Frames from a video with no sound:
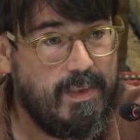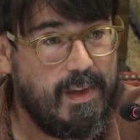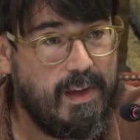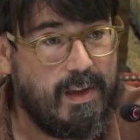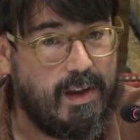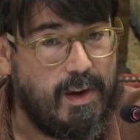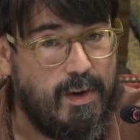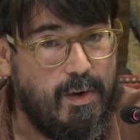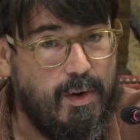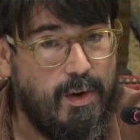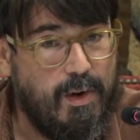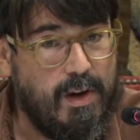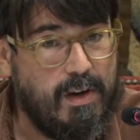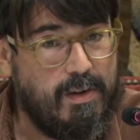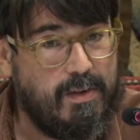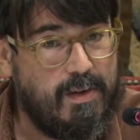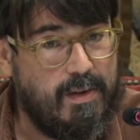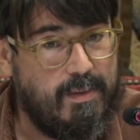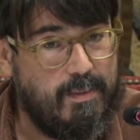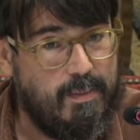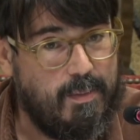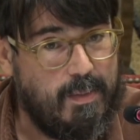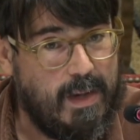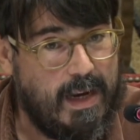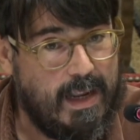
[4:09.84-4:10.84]
que no
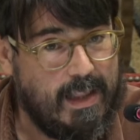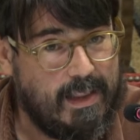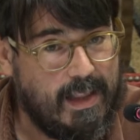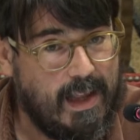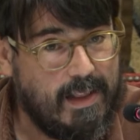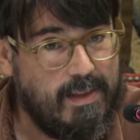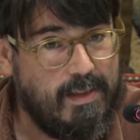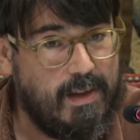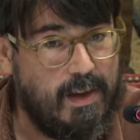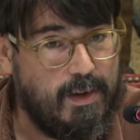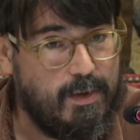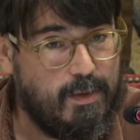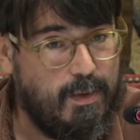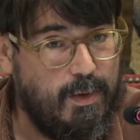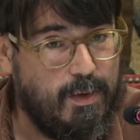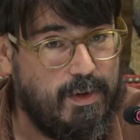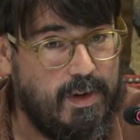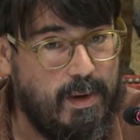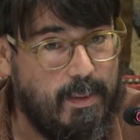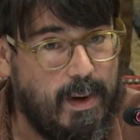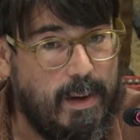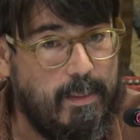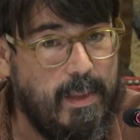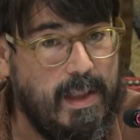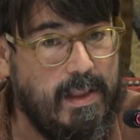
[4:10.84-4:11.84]
es militante
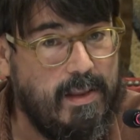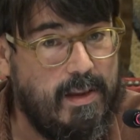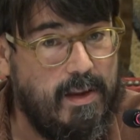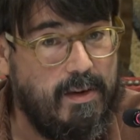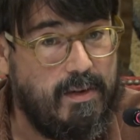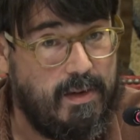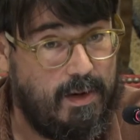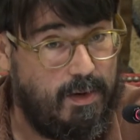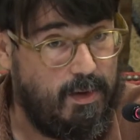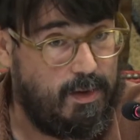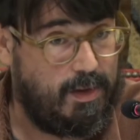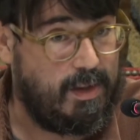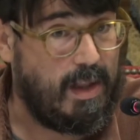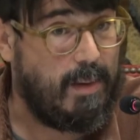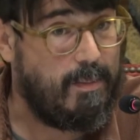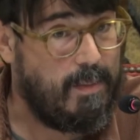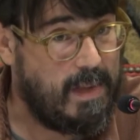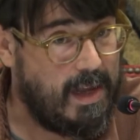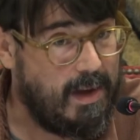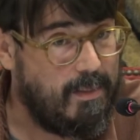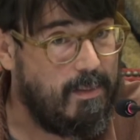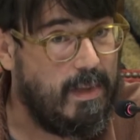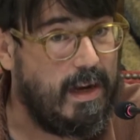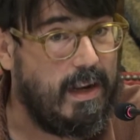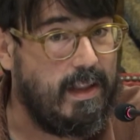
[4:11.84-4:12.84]
exclusivamente, sino
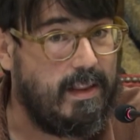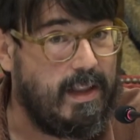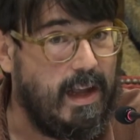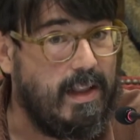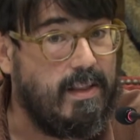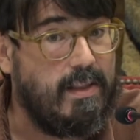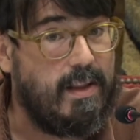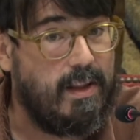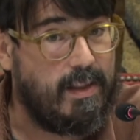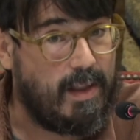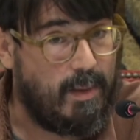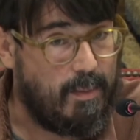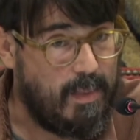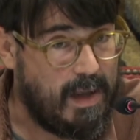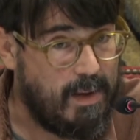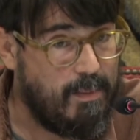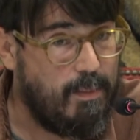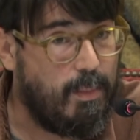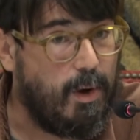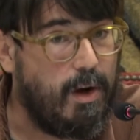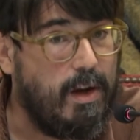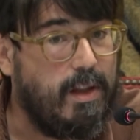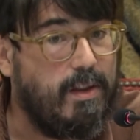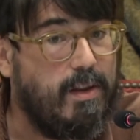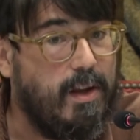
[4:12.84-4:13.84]
también militante, también
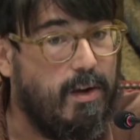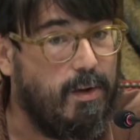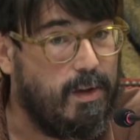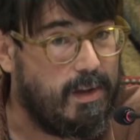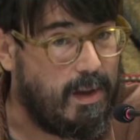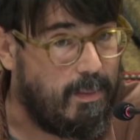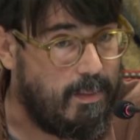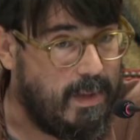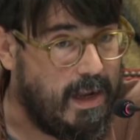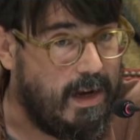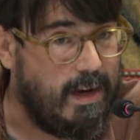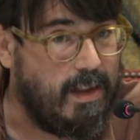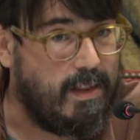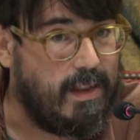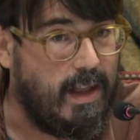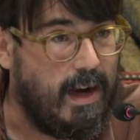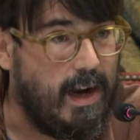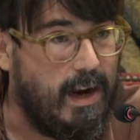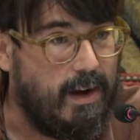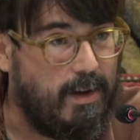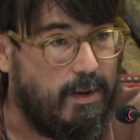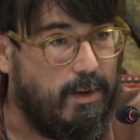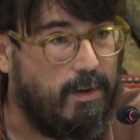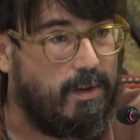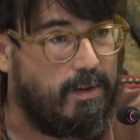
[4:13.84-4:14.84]
político, también
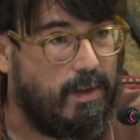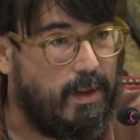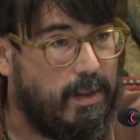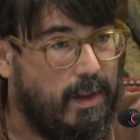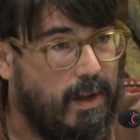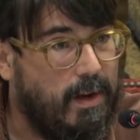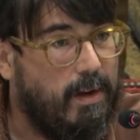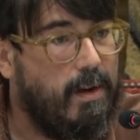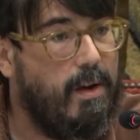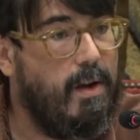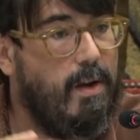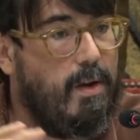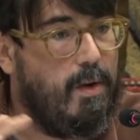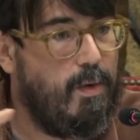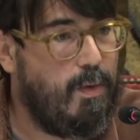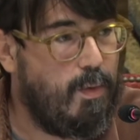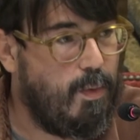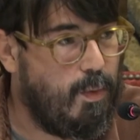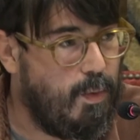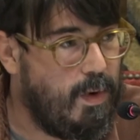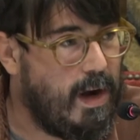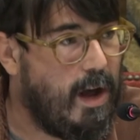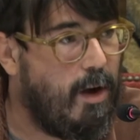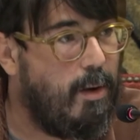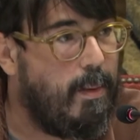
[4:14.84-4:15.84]
literario, es decir,
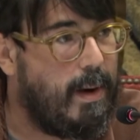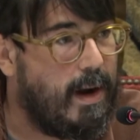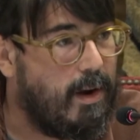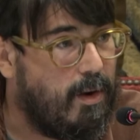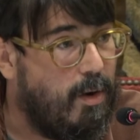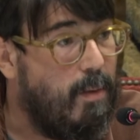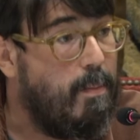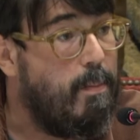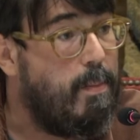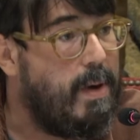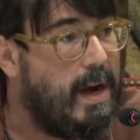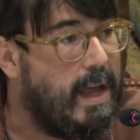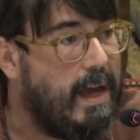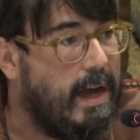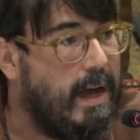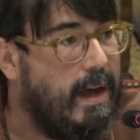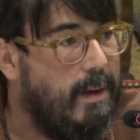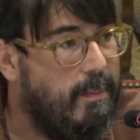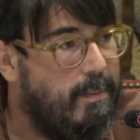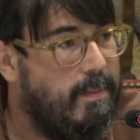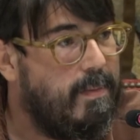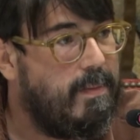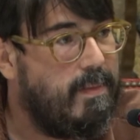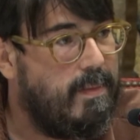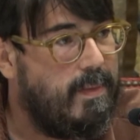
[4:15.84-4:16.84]
una obra
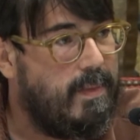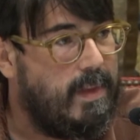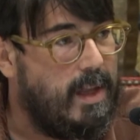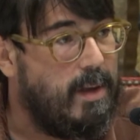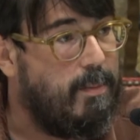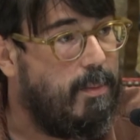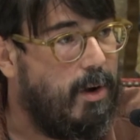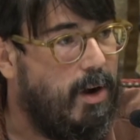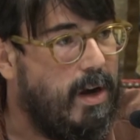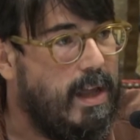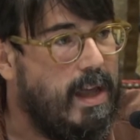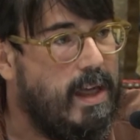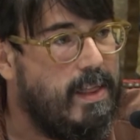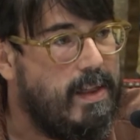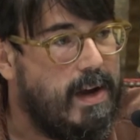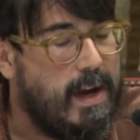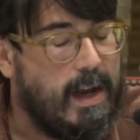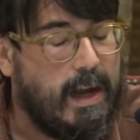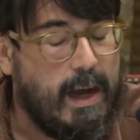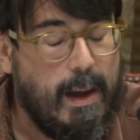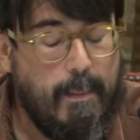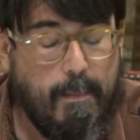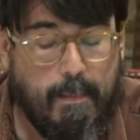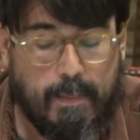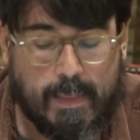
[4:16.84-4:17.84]
compleja y
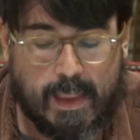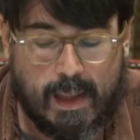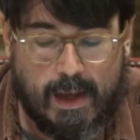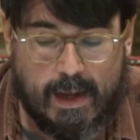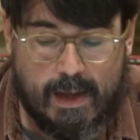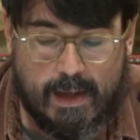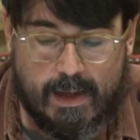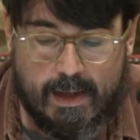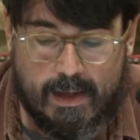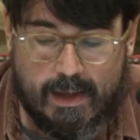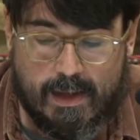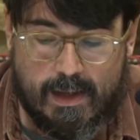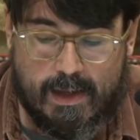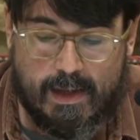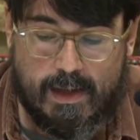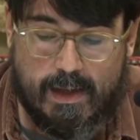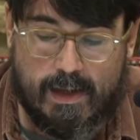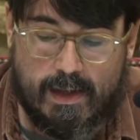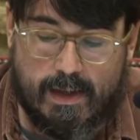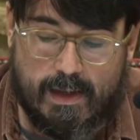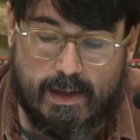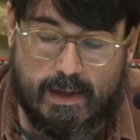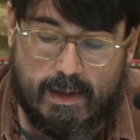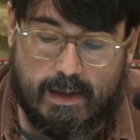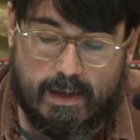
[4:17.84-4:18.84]
poliédrica,
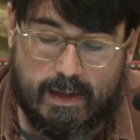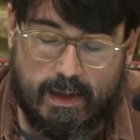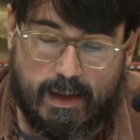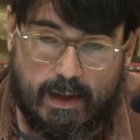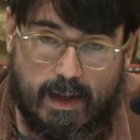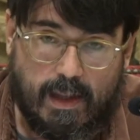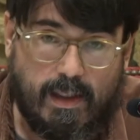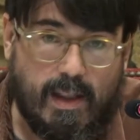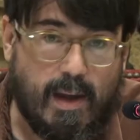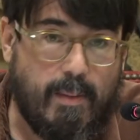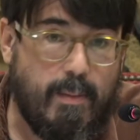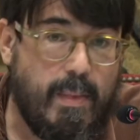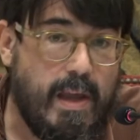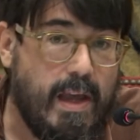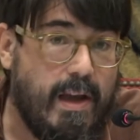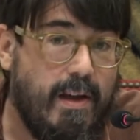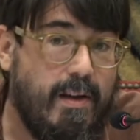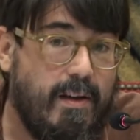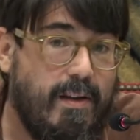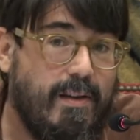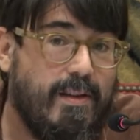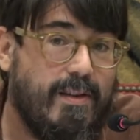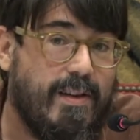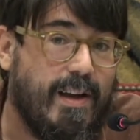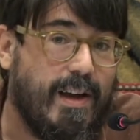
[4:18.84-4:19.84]
y
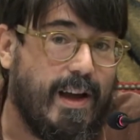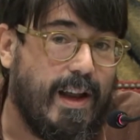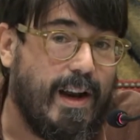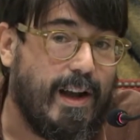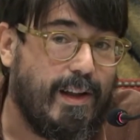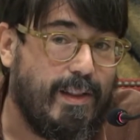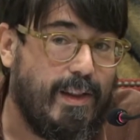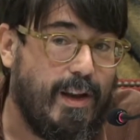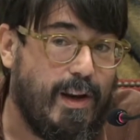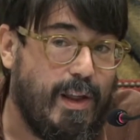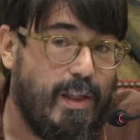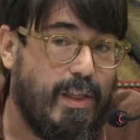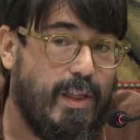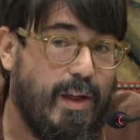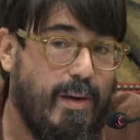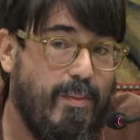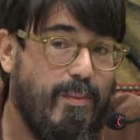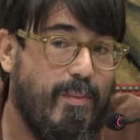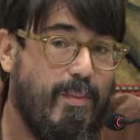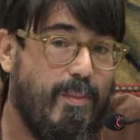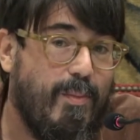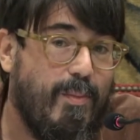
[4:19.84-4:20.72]
también se caracteriza